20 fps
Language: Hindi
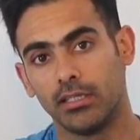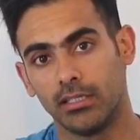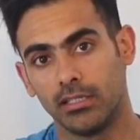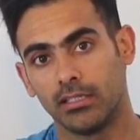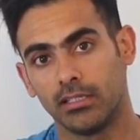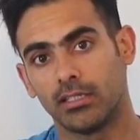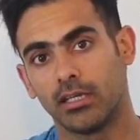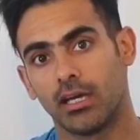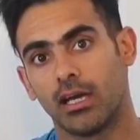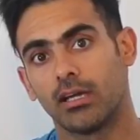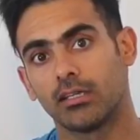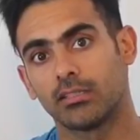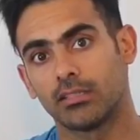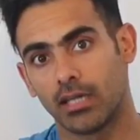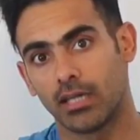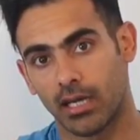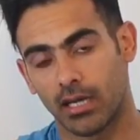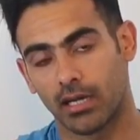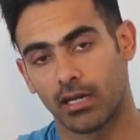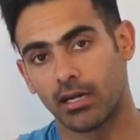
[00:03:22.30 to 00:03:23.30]
तीन या
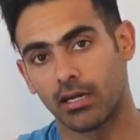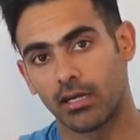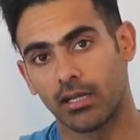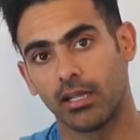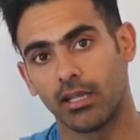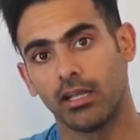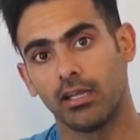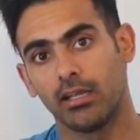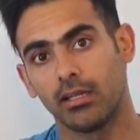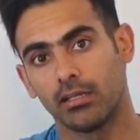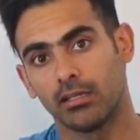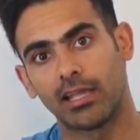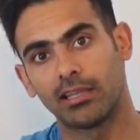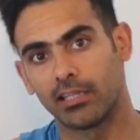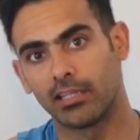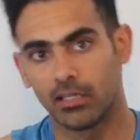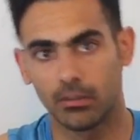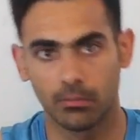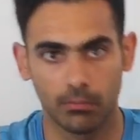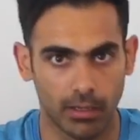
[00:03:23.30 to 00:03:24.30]
चार घंटे
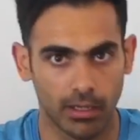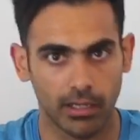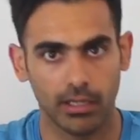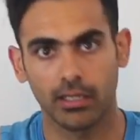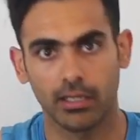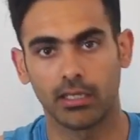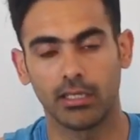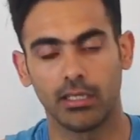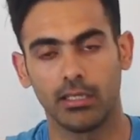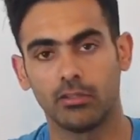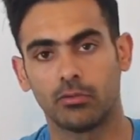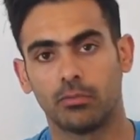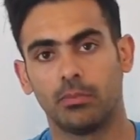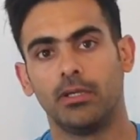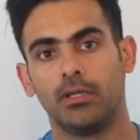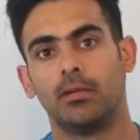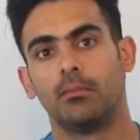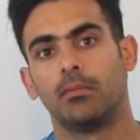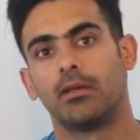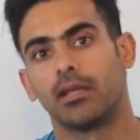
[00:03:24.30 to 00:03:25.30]
कैलोरी बर्न की
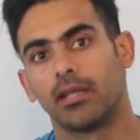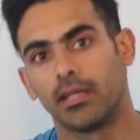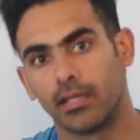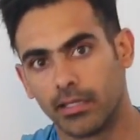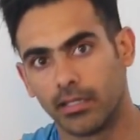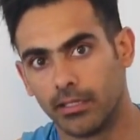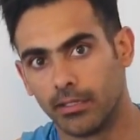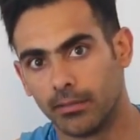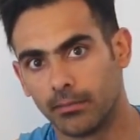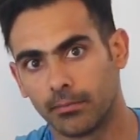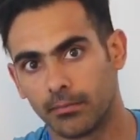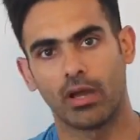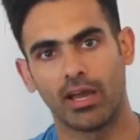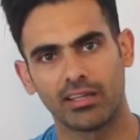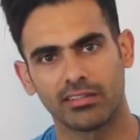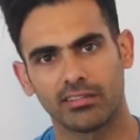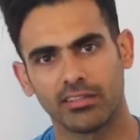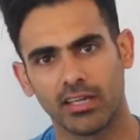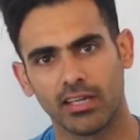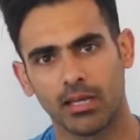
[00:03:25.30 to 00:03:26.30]
स्पीड में रहेगी तो
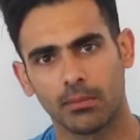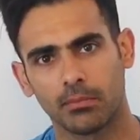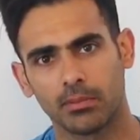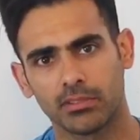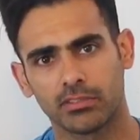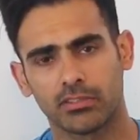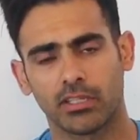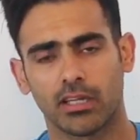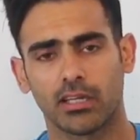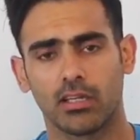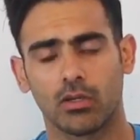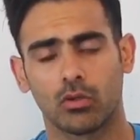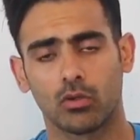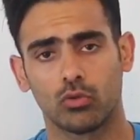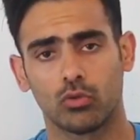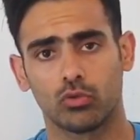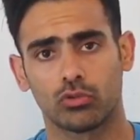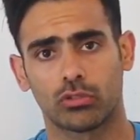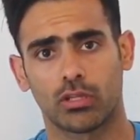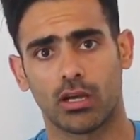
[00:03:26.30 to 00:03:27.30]
ऐसे आप इस तकनीक को
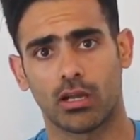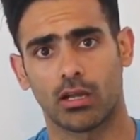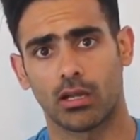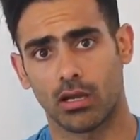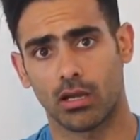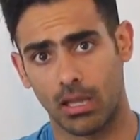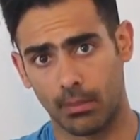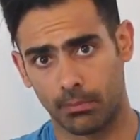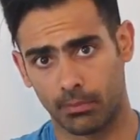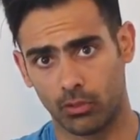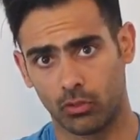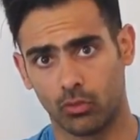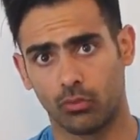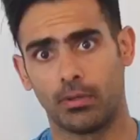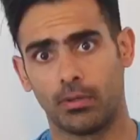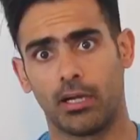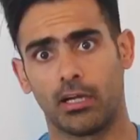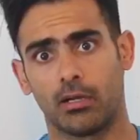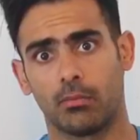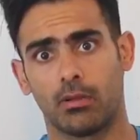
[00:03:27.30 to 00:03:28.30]
यूज़ कर कर आपकी जो
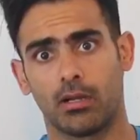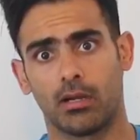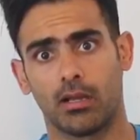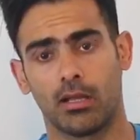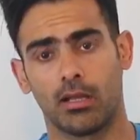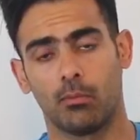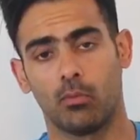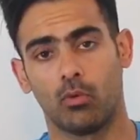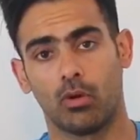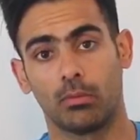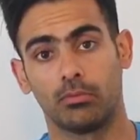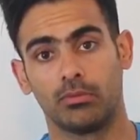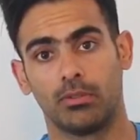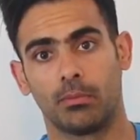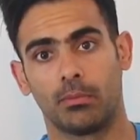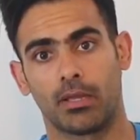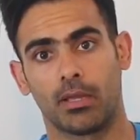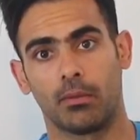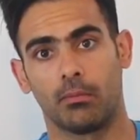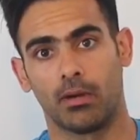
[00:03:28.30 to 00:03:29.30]
फैट बर्न है वो आप
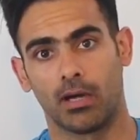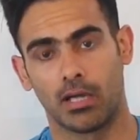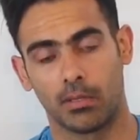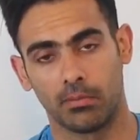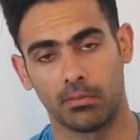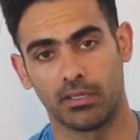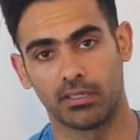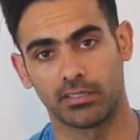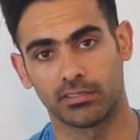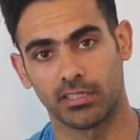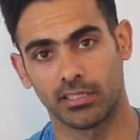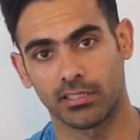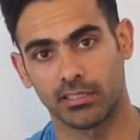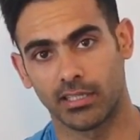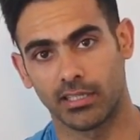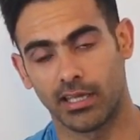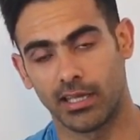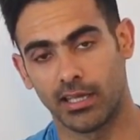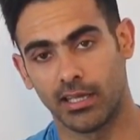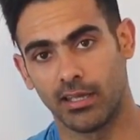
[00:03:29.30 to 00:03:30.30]
जिम के बाहर भी कर
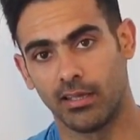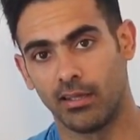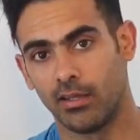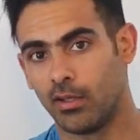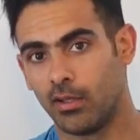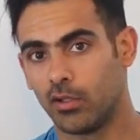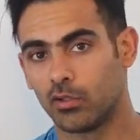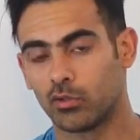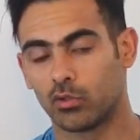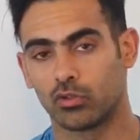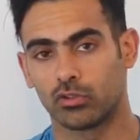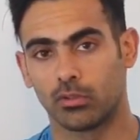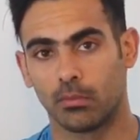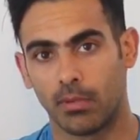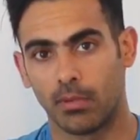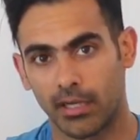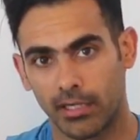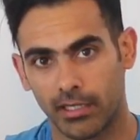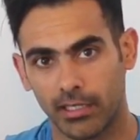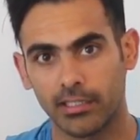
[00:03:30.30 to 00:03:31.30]
सकते हैं सो
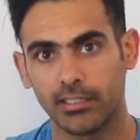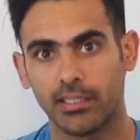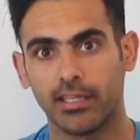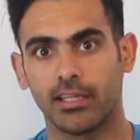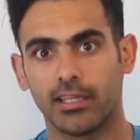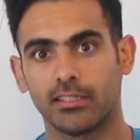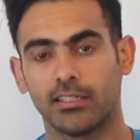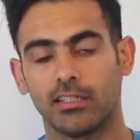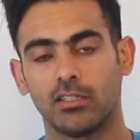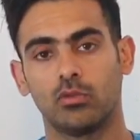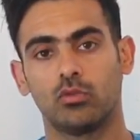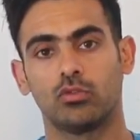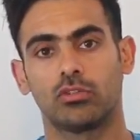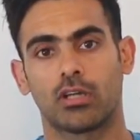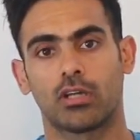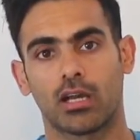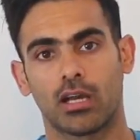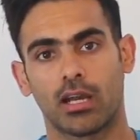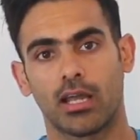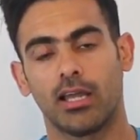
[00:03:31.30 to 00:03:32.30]
स्मार्टली तरीके से यूज़
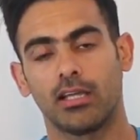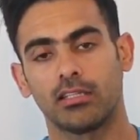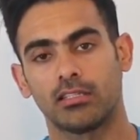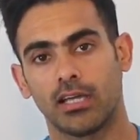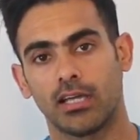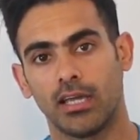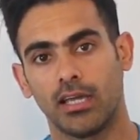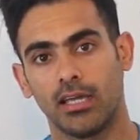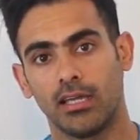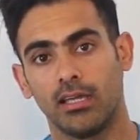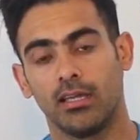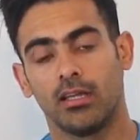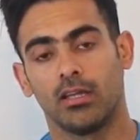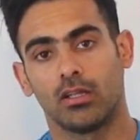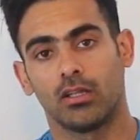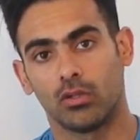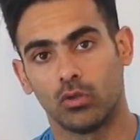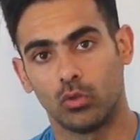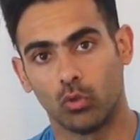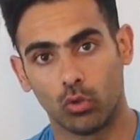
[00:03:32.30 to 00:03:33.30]
करना है चाहे
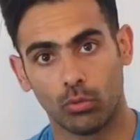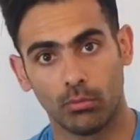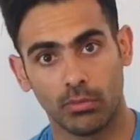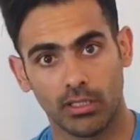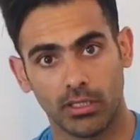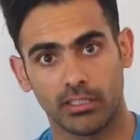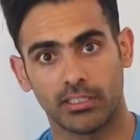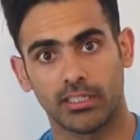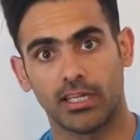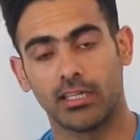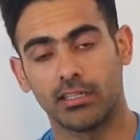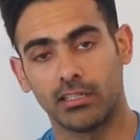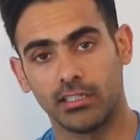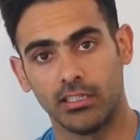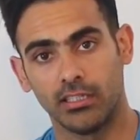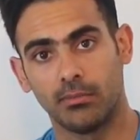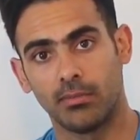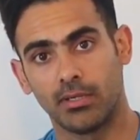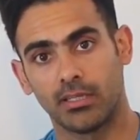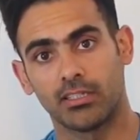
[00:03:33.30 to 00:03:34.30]
दो मिनट चाहे
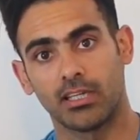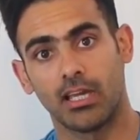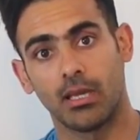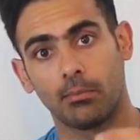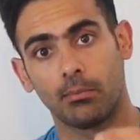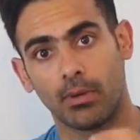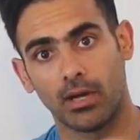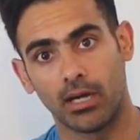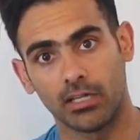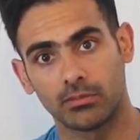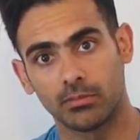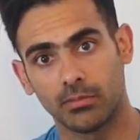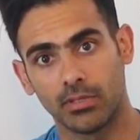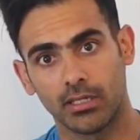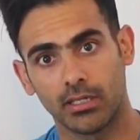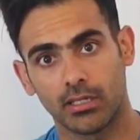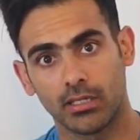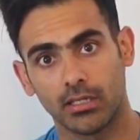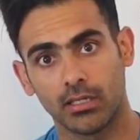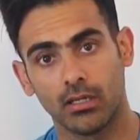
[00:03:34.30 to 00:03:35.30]
तीन मिनट चाहे पाँच
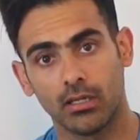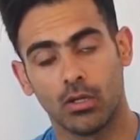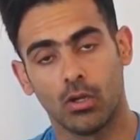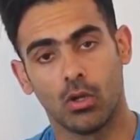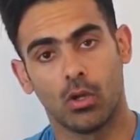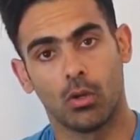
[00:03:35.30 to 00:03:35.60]
मिनट